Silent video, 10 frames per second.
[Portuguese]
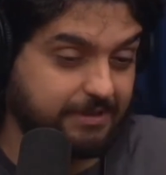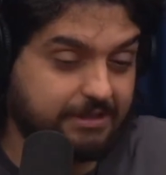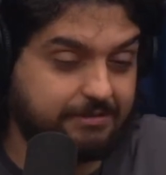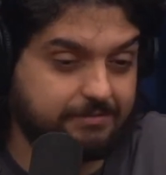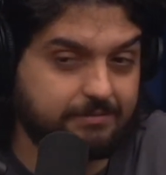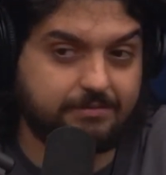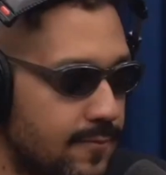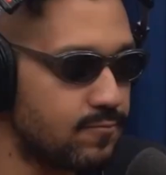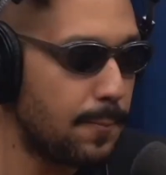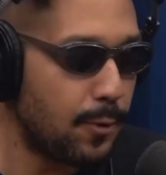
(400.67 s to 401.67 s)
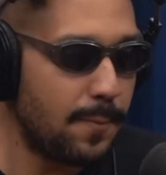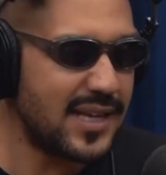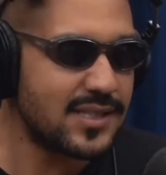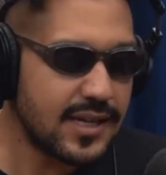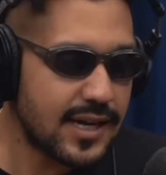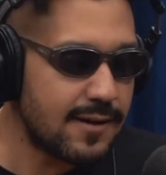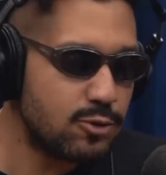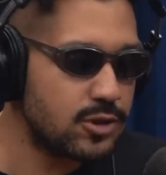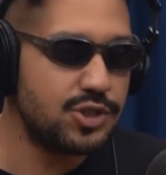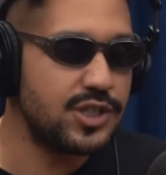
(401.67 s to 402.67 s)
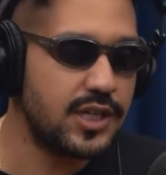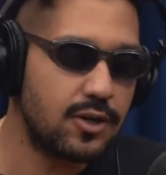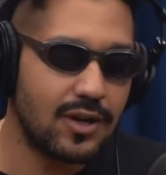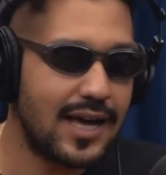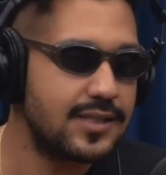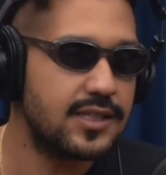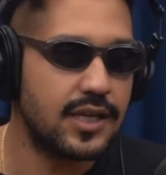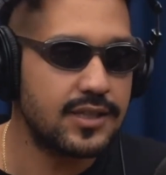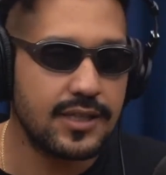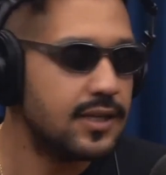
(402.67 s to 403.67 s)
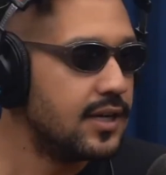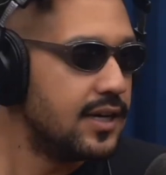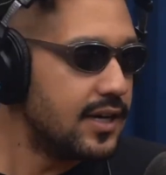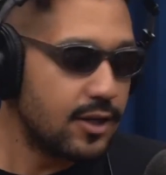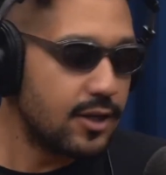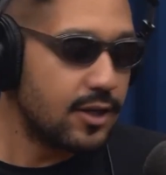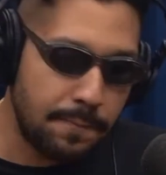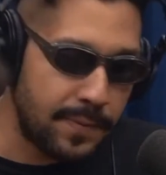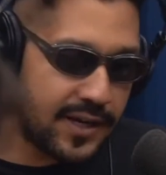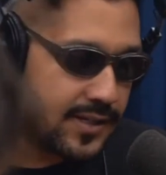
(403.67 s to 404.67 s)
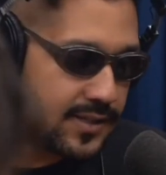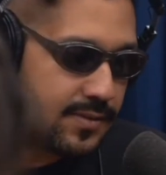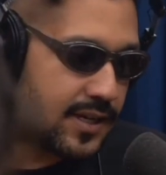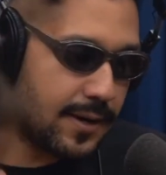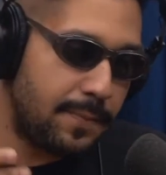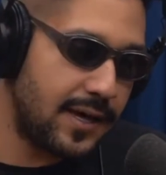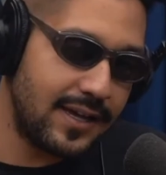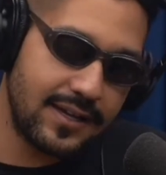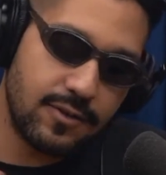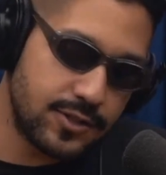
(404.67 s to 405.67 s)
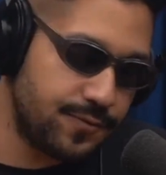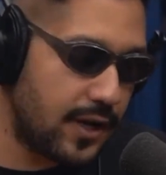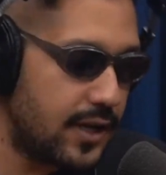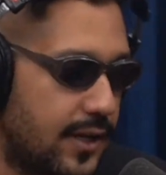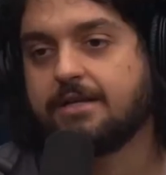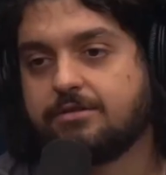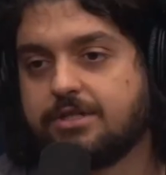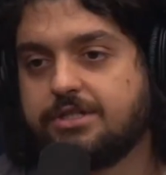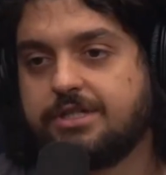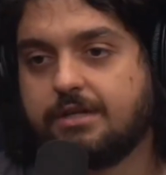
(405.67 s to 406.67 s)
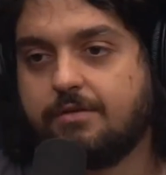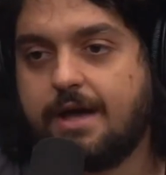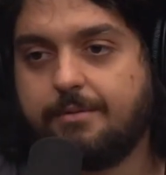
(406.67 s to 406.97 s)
É, mano. E por mais que você ganhe muito dinheiro lá, você já tem eu tenho empresa, mano. É, é tem um gasto a mais hoje em dia, é, não eu é?